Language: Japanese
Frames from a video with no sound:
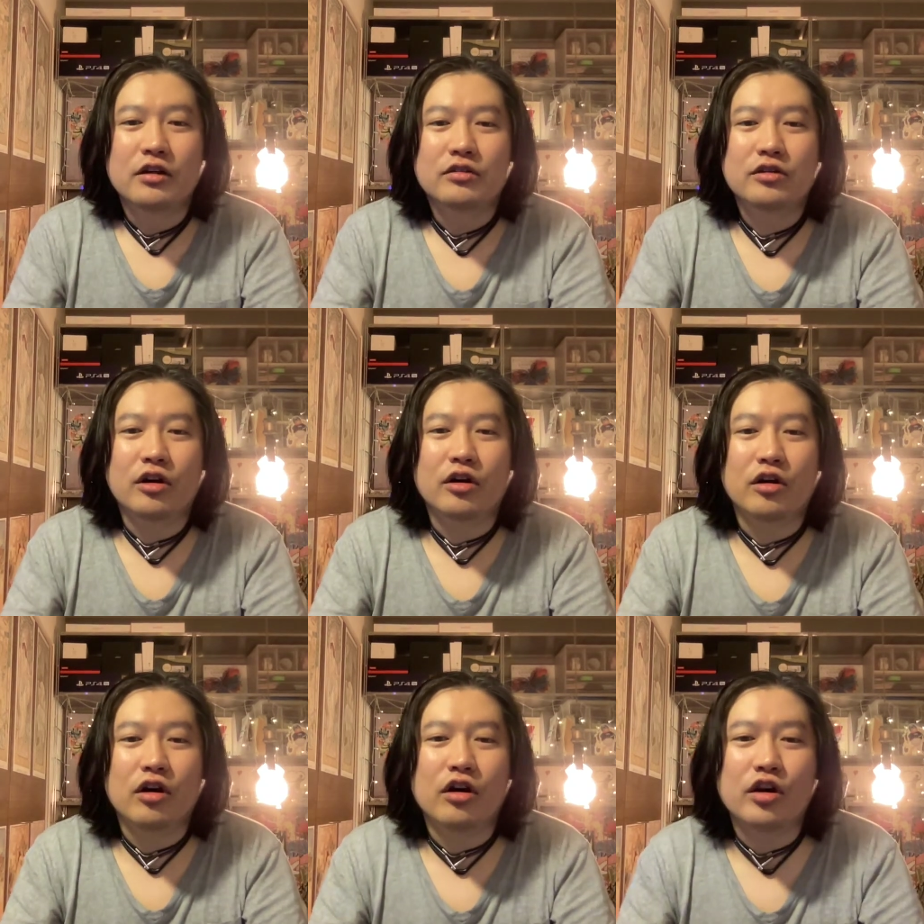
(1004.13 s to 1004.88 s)
だか
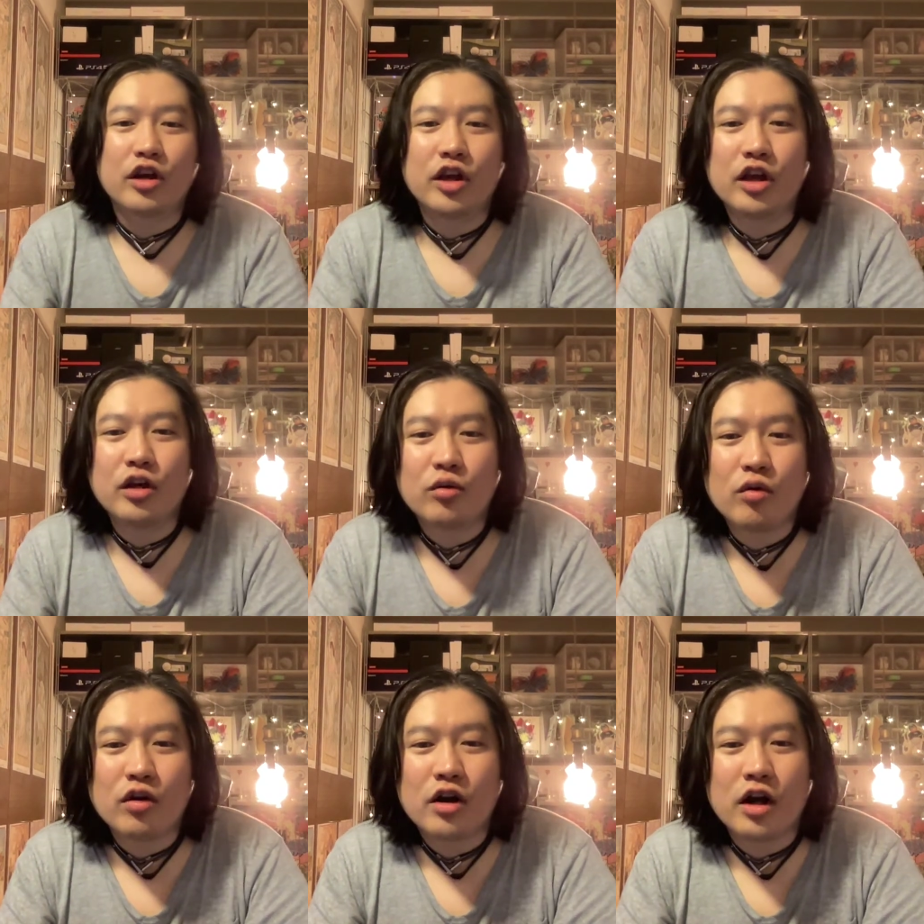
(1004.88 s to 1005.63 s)
ら英
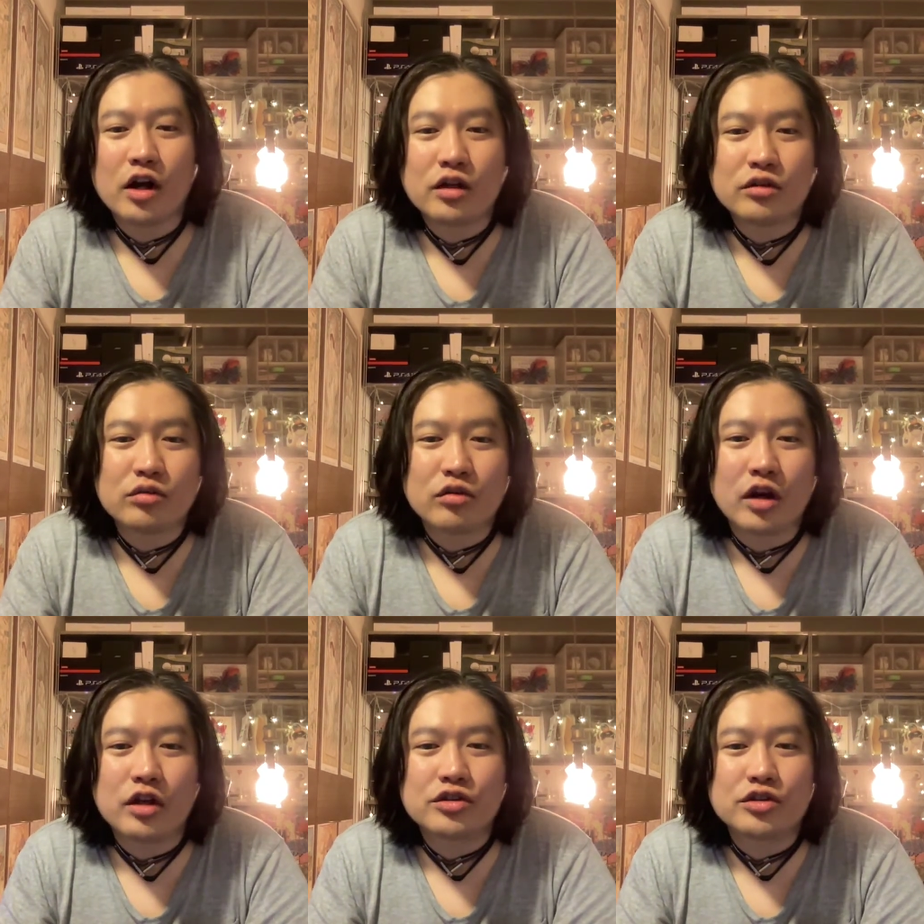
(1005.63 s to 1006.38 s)
語化と
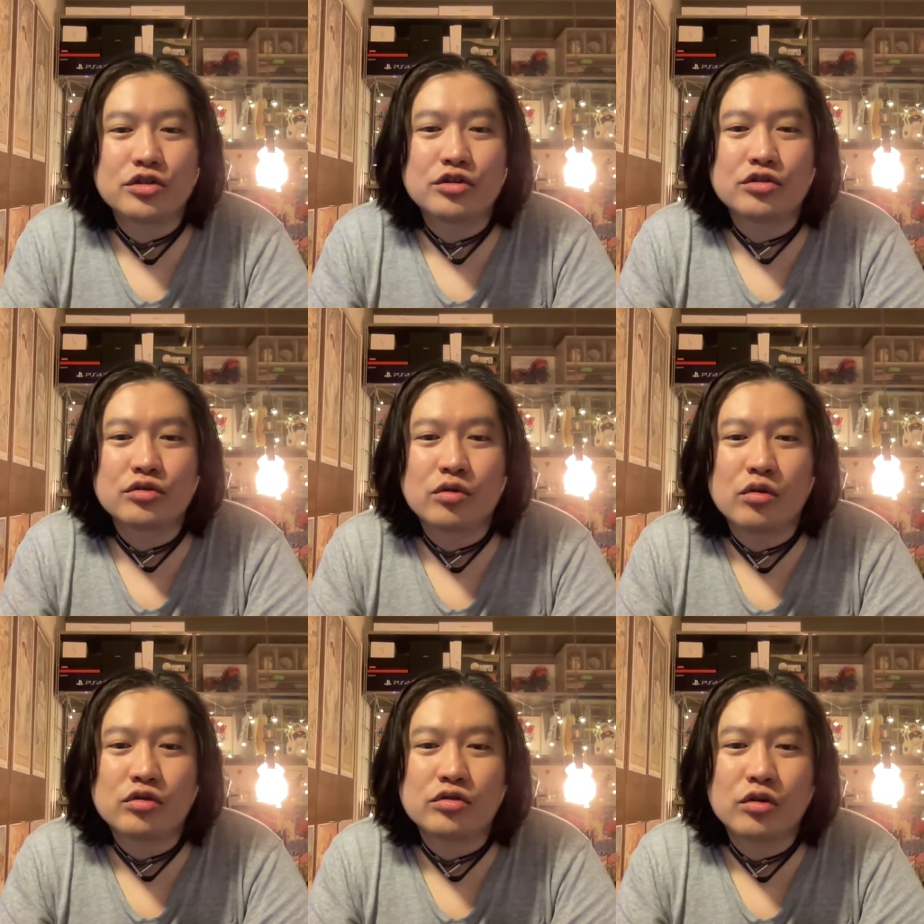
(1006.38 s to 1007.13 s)
か中
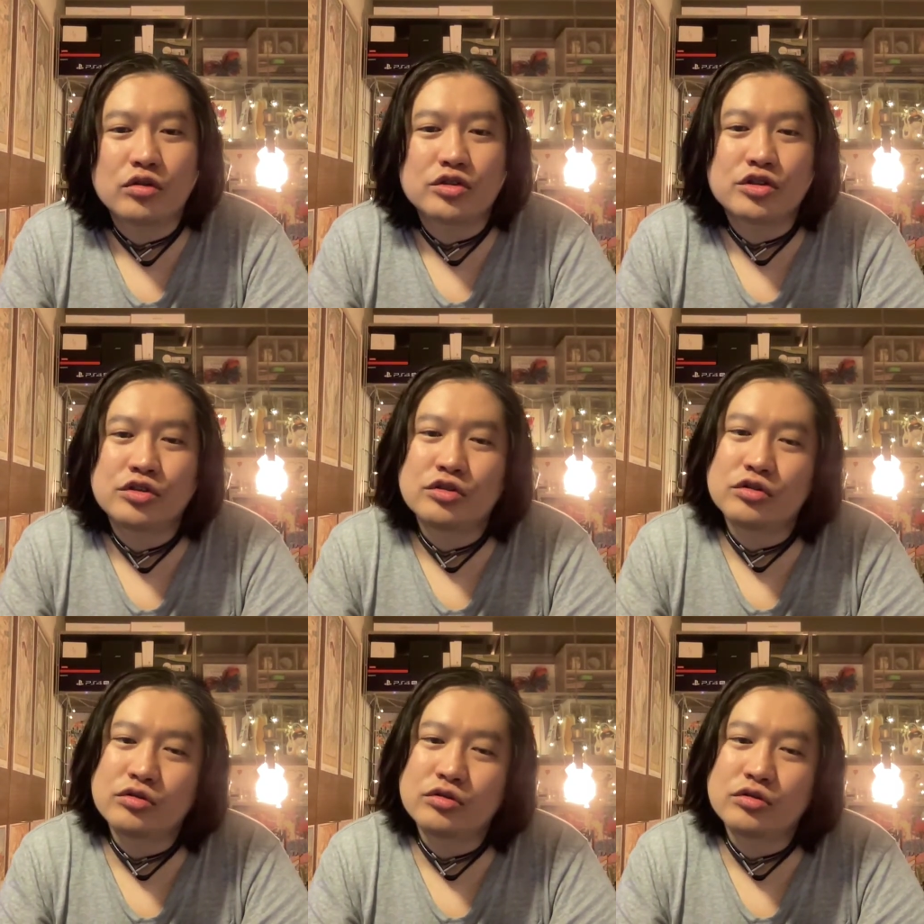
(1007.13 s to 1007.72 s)
国語中